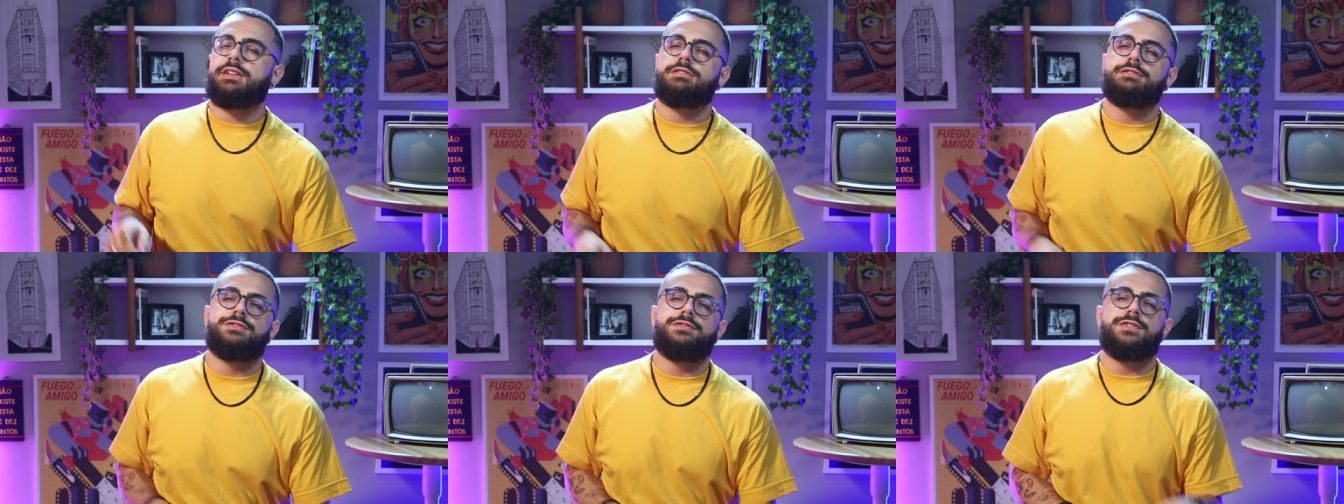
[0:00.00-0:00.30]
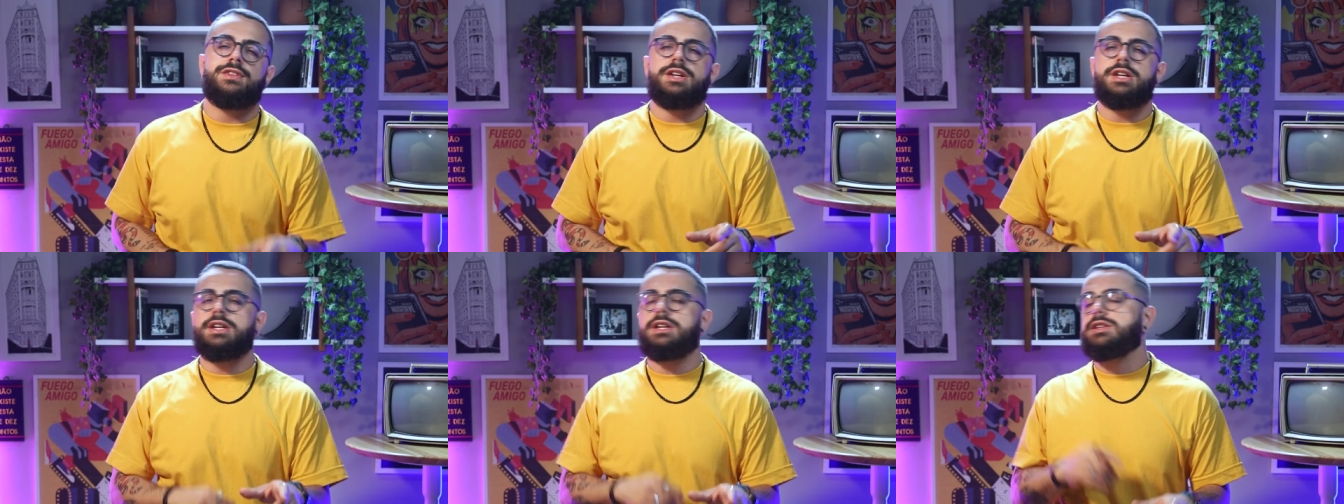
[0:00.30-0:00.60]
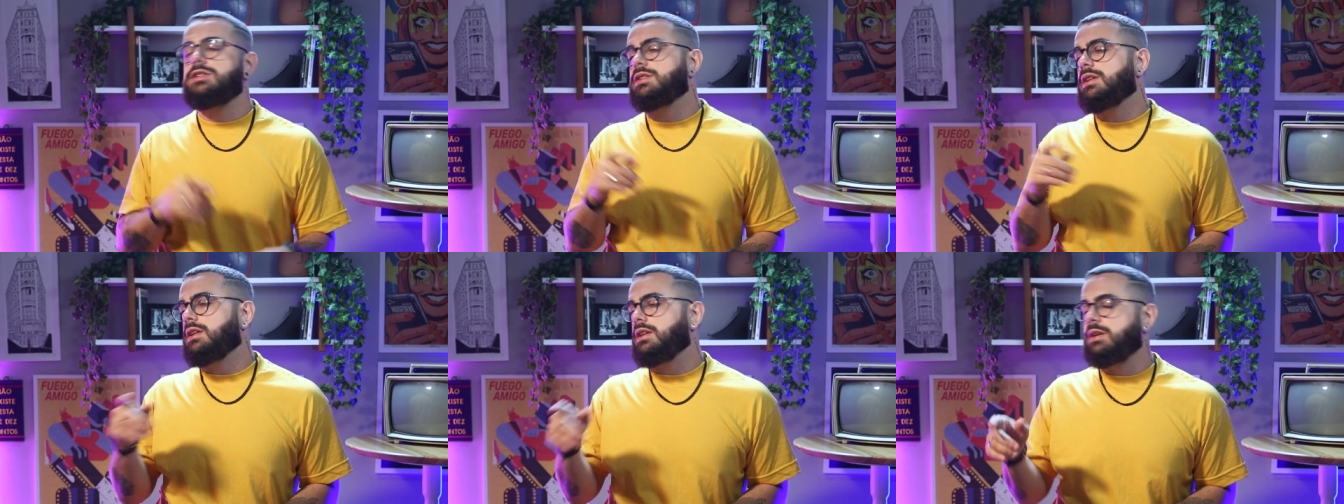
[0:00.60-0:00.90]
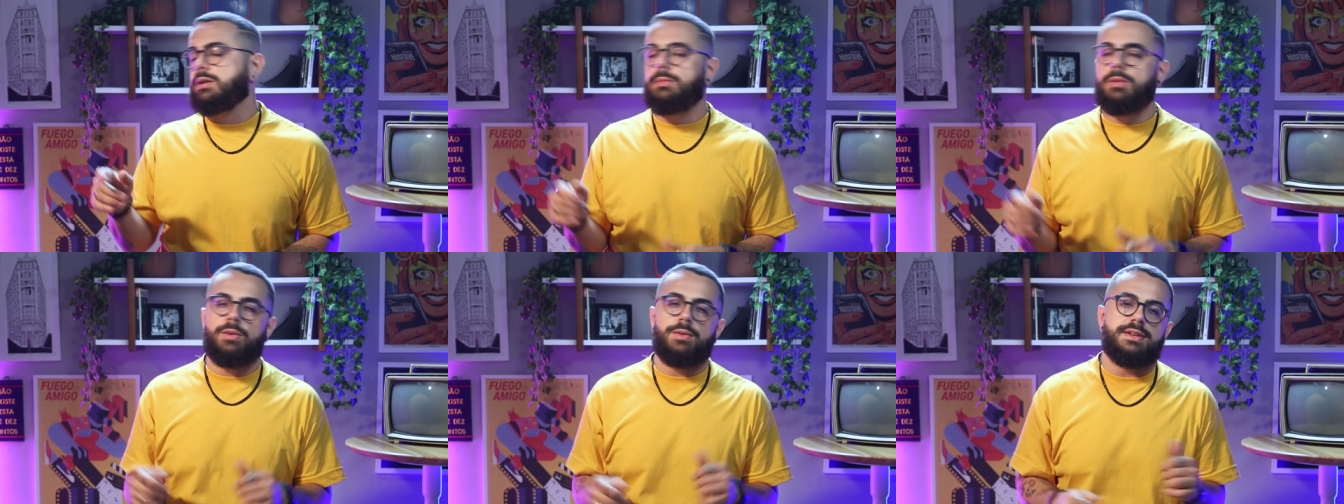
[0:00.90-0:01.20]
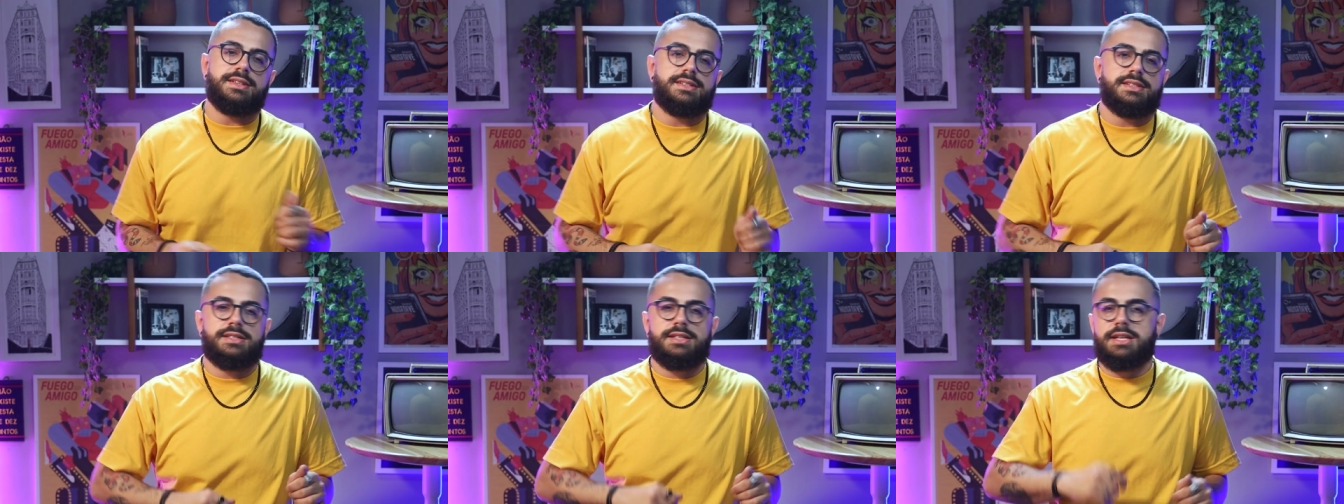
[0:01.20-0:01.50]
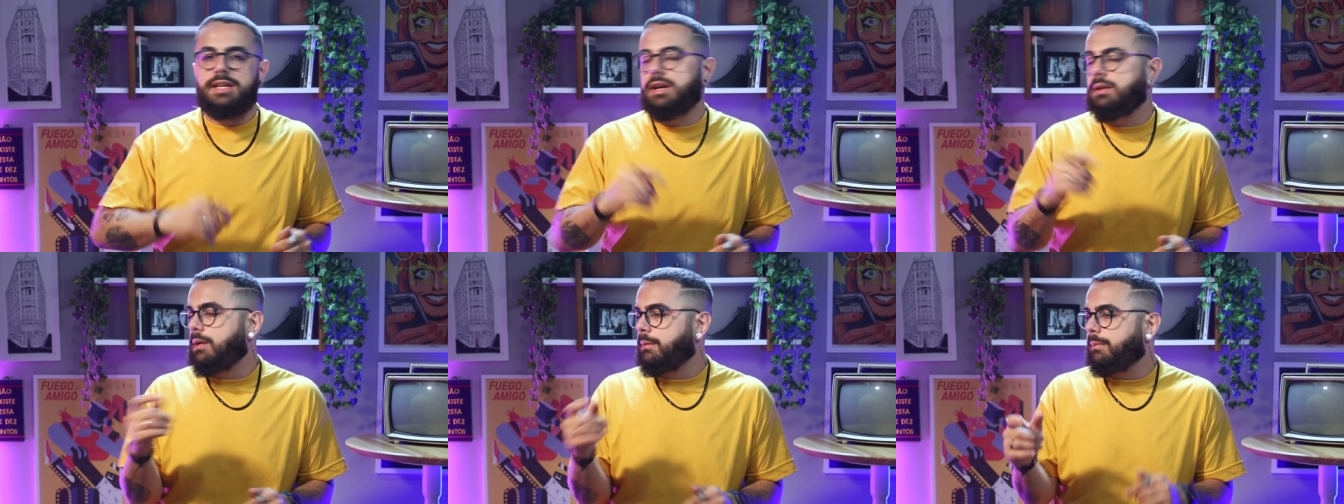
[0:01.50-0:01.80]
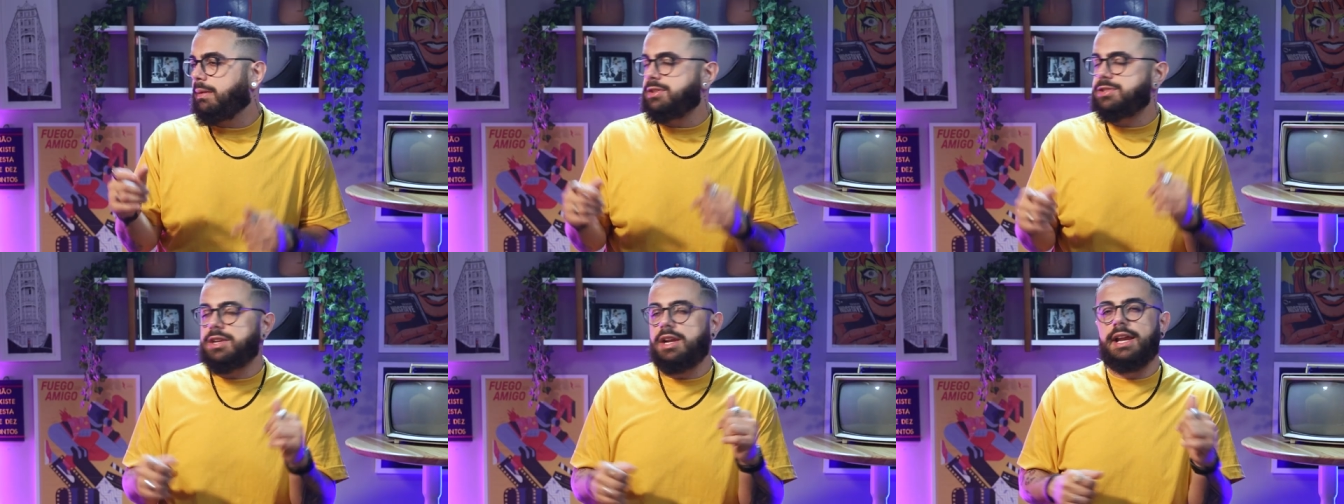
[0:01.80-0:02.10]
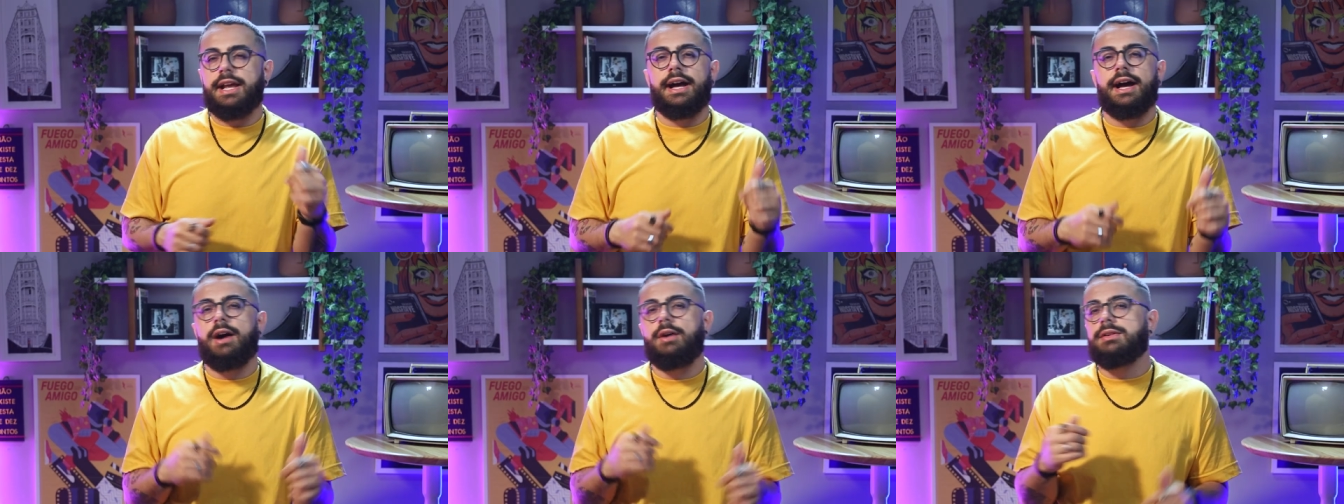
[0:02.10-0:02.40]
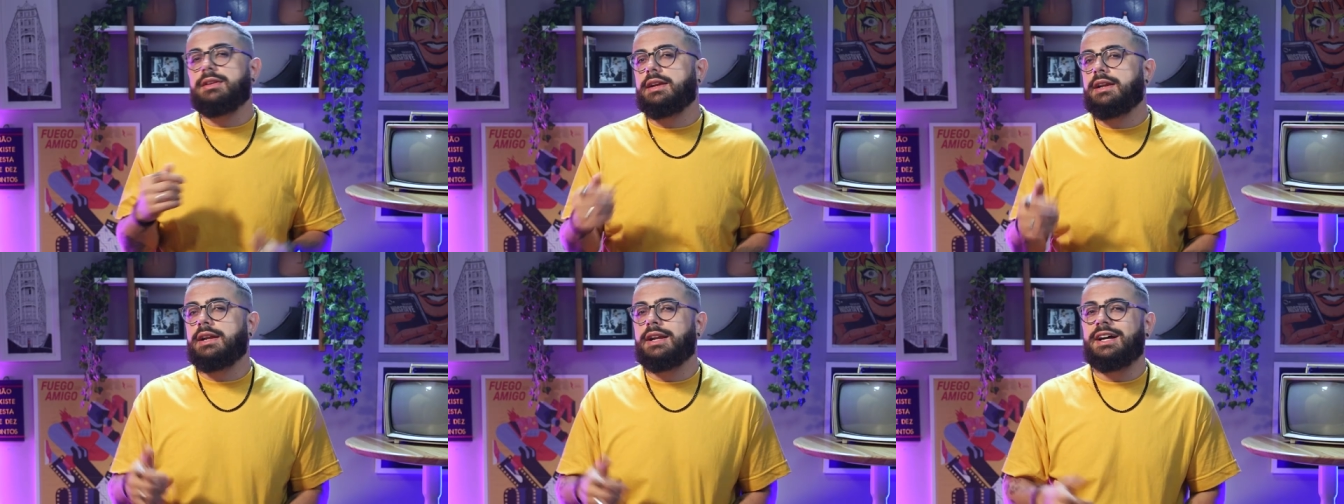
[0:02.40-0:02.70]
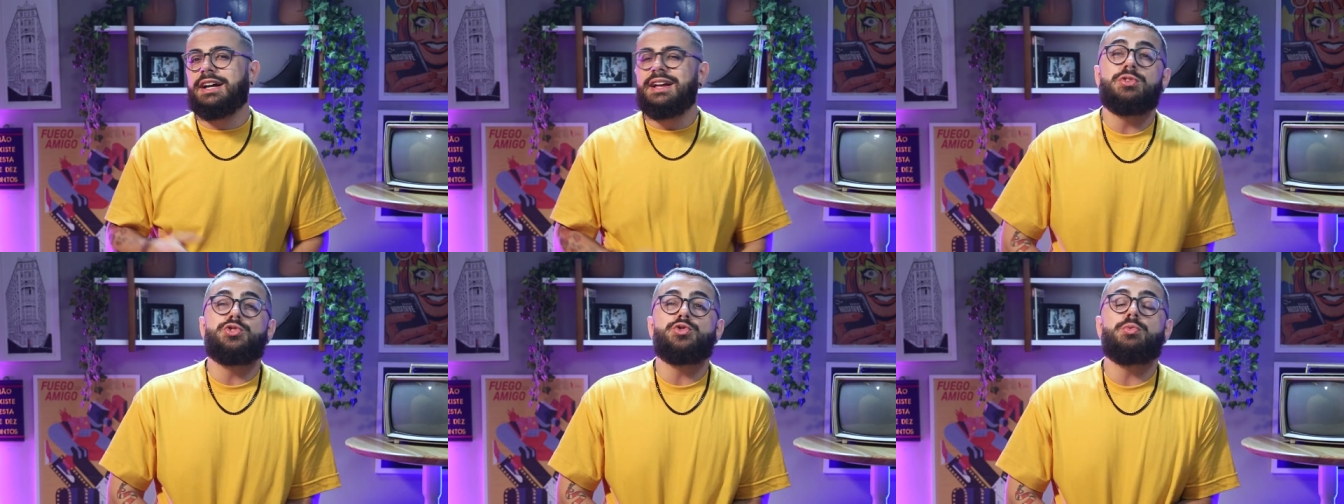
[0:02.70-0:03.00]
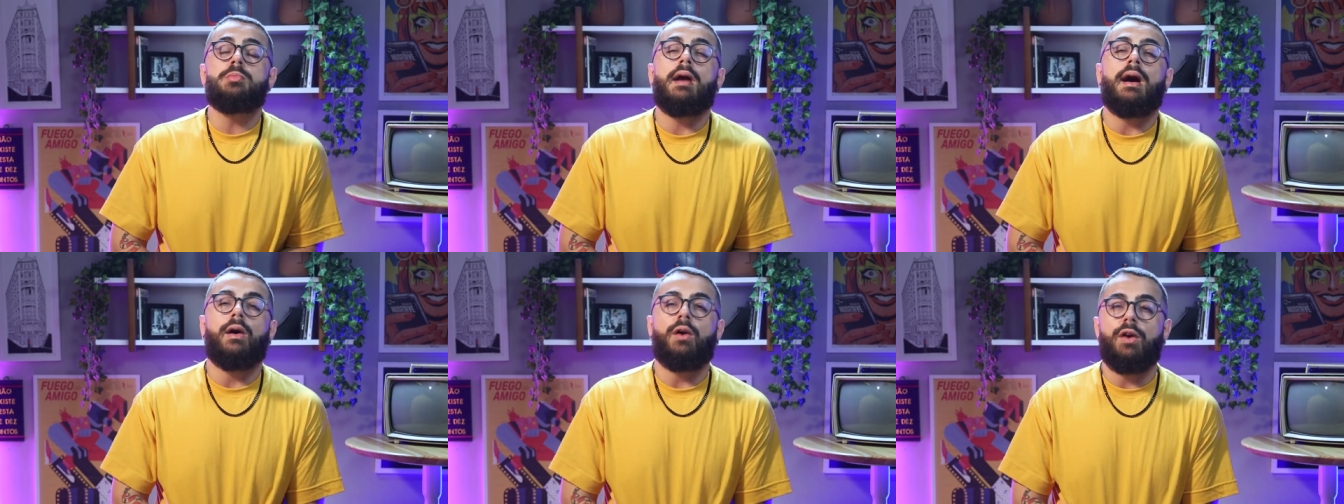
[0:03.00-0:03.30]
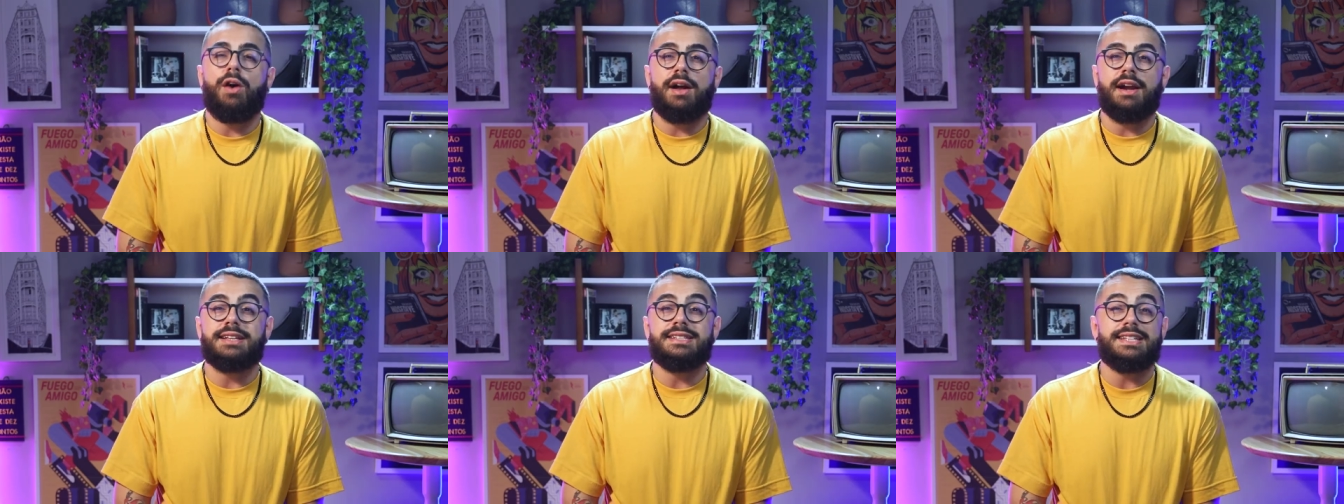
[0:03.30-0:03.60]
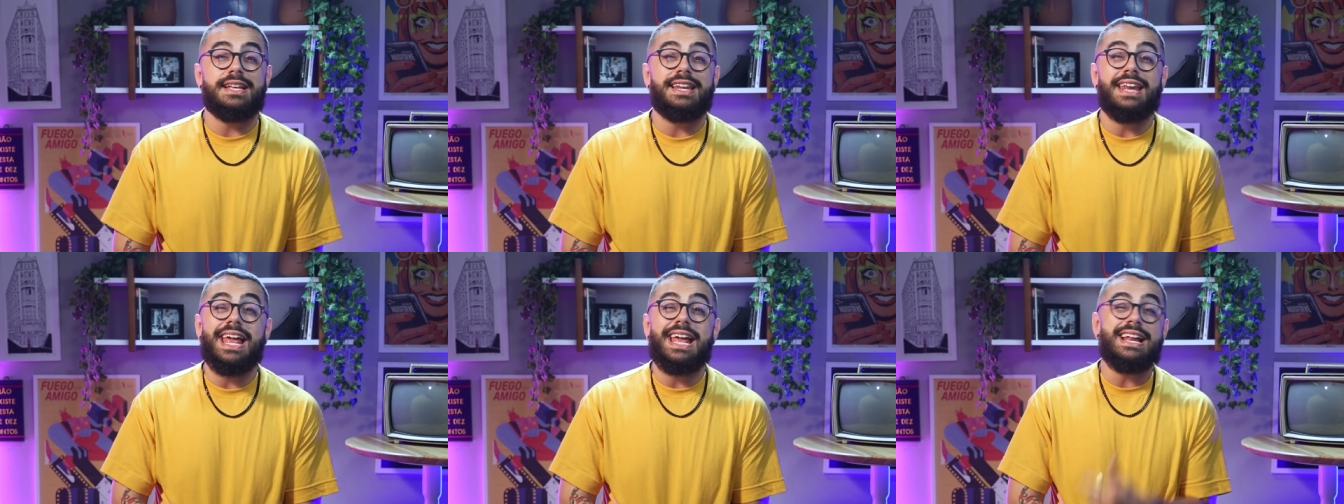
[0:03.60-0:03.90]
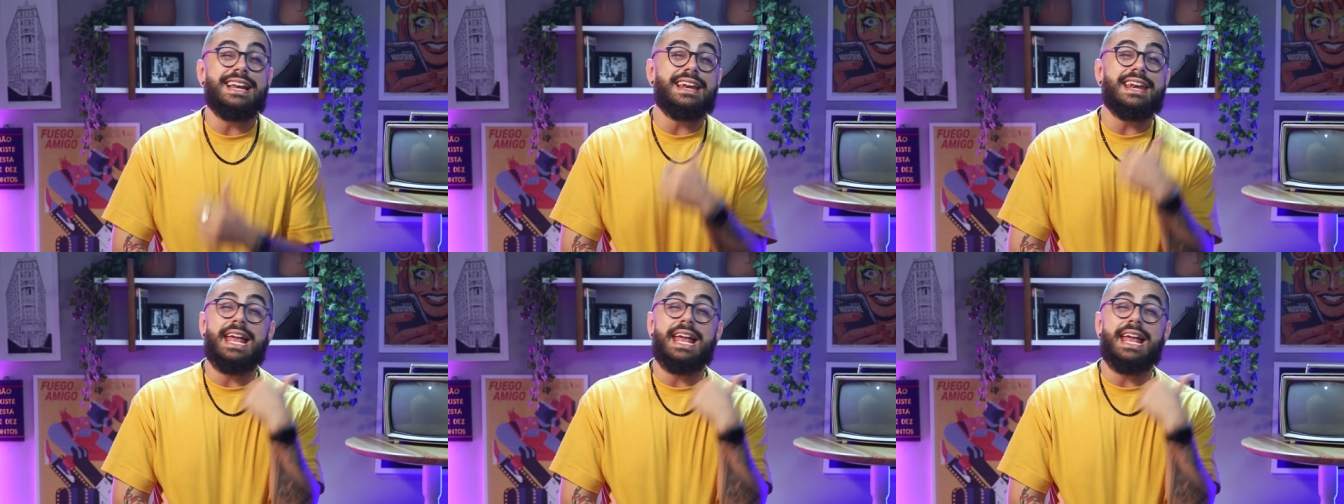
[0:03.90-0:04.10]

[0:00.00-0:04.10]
vendo um feed ali, uma coisinha, uma página legal, danana. Né, né, né. Depois de uma hora, você nem